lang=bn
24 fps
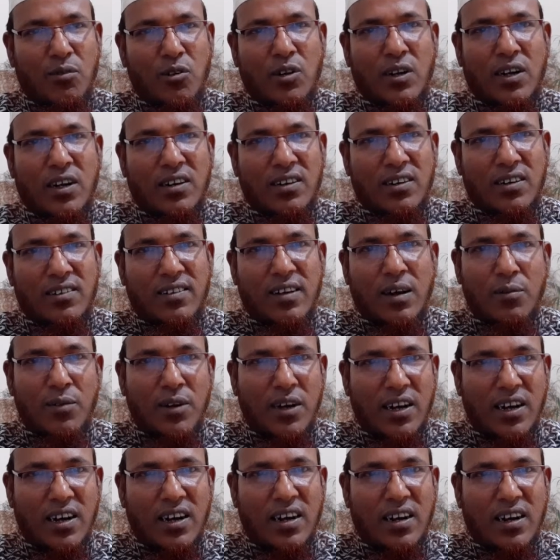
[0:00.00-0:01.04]
অনেক
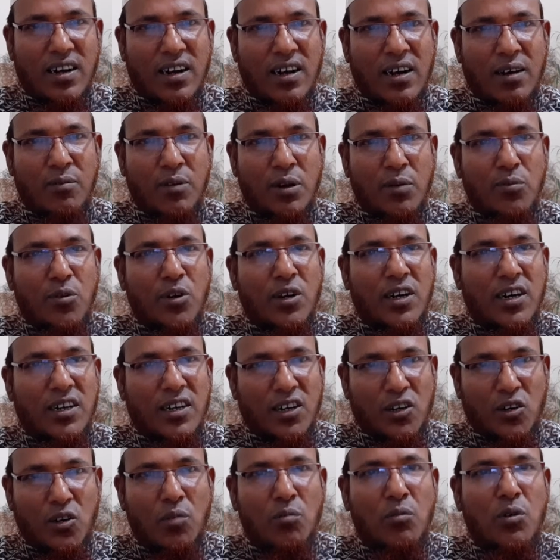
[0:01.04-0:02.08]
ঝামেলা আর আমার পক্ষে
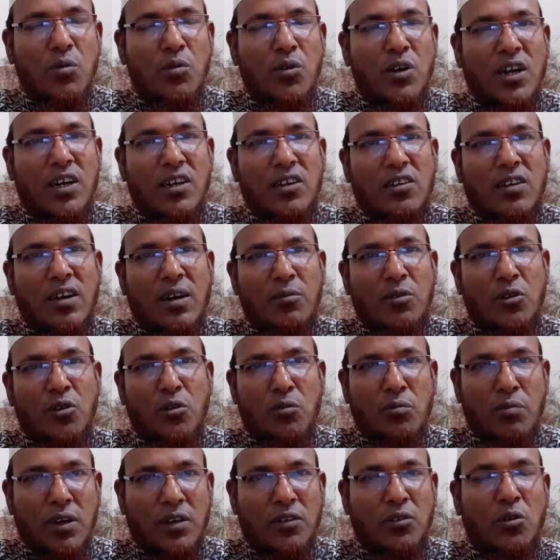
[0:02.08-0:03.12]
এটা সম্ভব না আমি
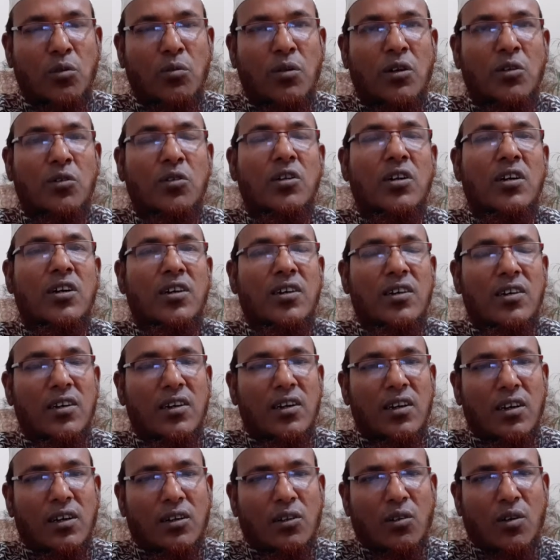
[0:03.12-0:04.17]
খুব ব্যস্ত মানুষ
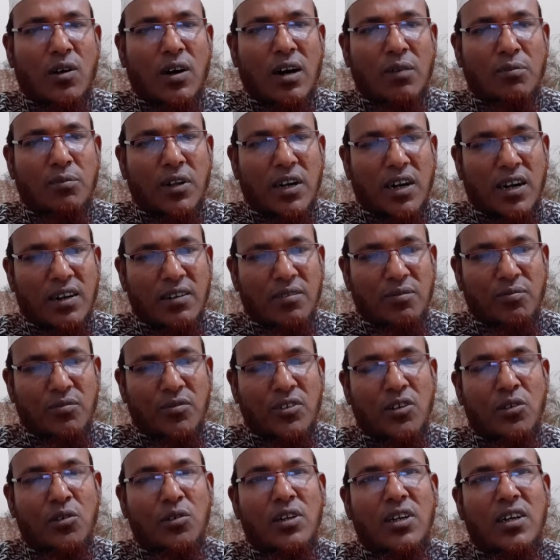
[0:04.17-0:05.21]
তো আপনারা
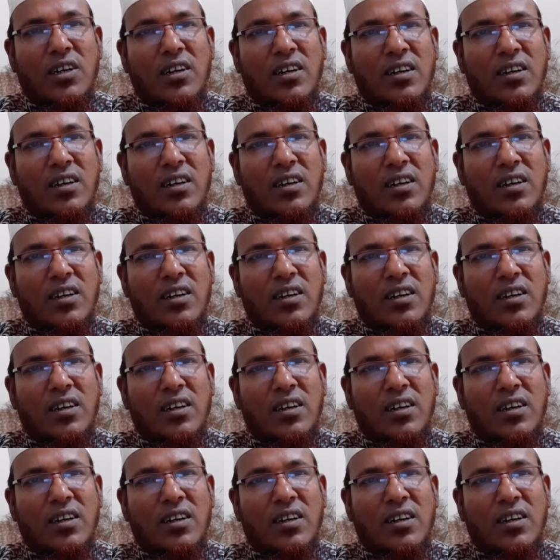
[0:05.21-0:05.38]
যদি